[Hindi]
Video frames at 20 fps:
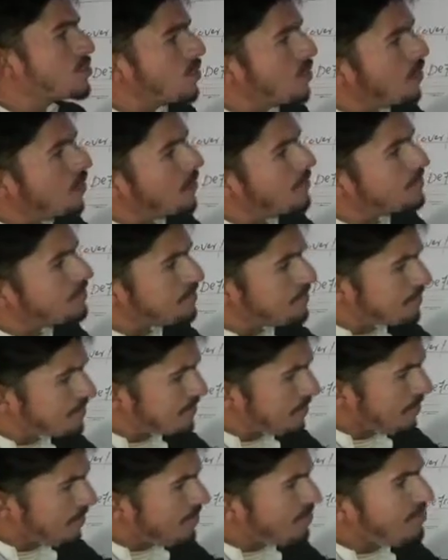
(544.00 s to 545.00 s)
तो
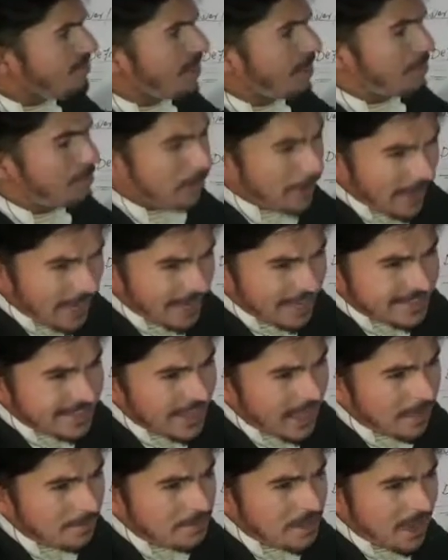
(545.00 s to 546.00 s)
पहले से
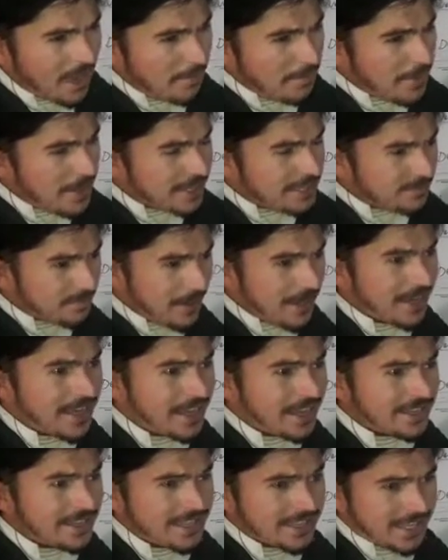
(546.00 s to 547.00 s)
हम यहाँ पे एक्सप्लेन
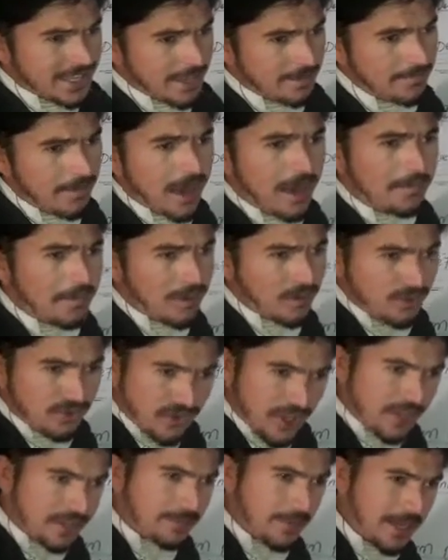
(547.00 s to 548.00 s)
करते हैं ताकि बार बार
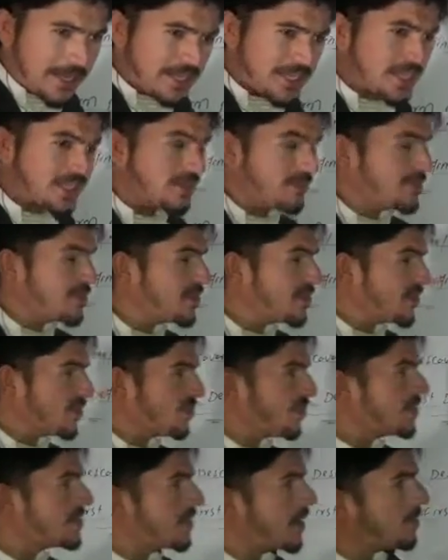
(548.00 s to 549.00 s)
उसके एक्सप्लेनेशन की फिर
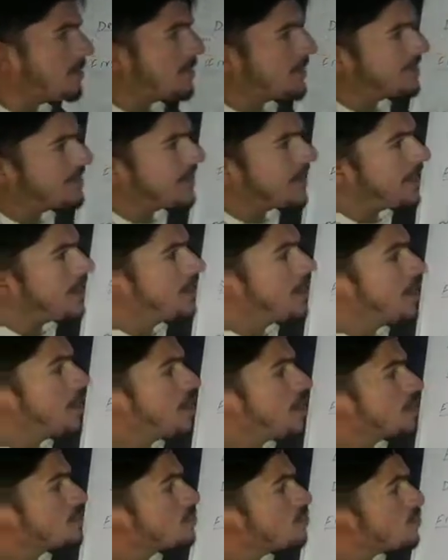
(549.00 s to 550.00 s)
जरूरत ना पड़ जाए
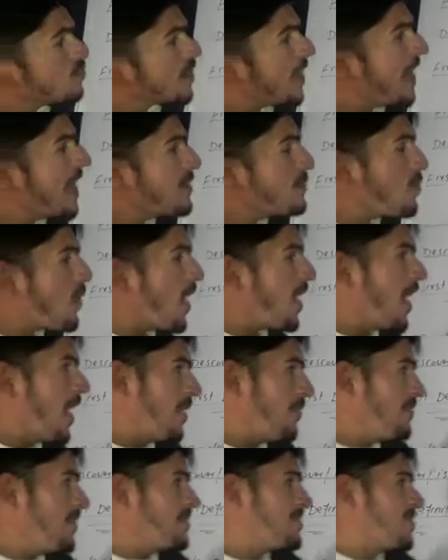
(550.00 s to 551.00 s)
तो एक वर्ड
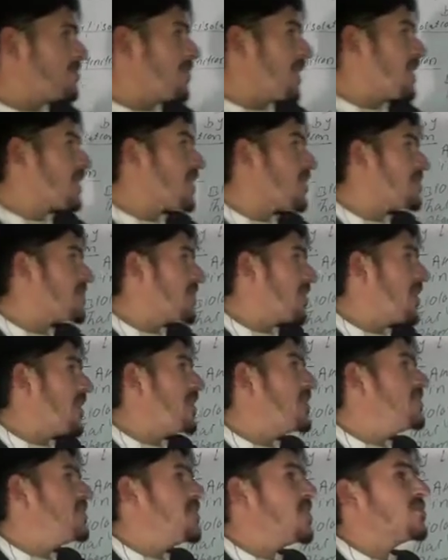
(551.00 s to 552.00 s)
हम इस्तेमाल करते
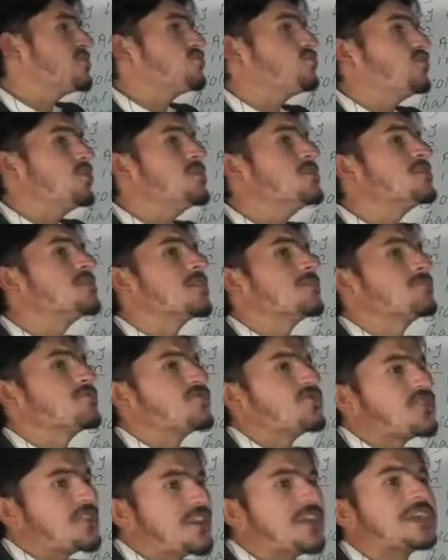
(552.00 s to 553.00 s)
हैं डियर स्टूडेंट
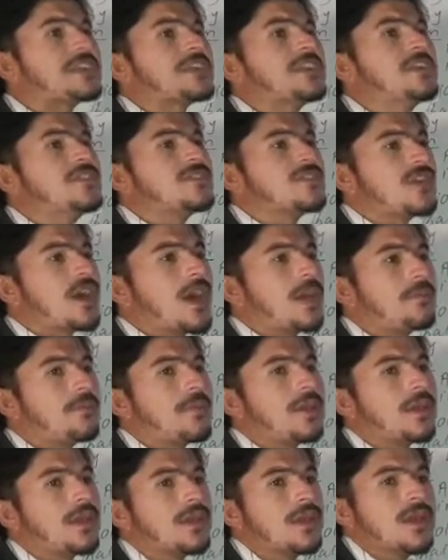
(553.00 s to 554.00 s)
सबस्ट्रेट इंजाइम
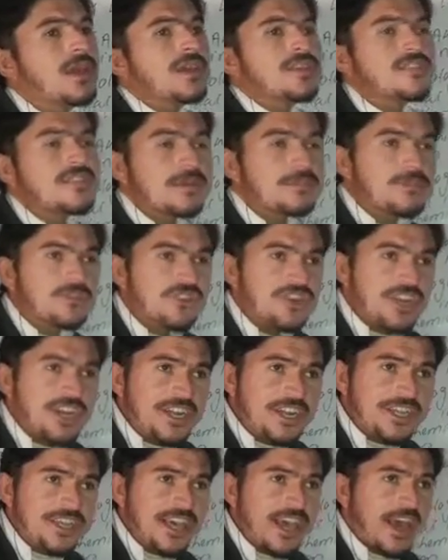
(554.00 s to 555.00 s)
में
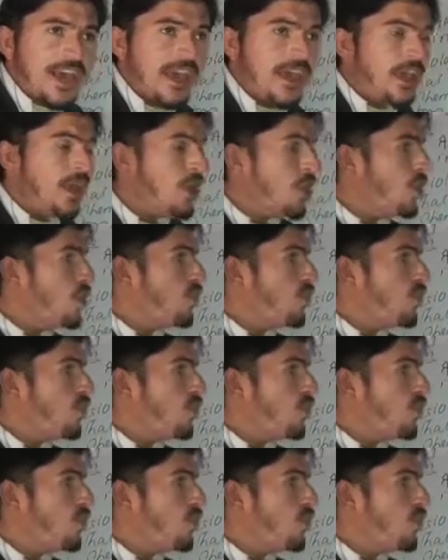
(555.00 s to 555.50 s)
सबस्ट्रेट क्या है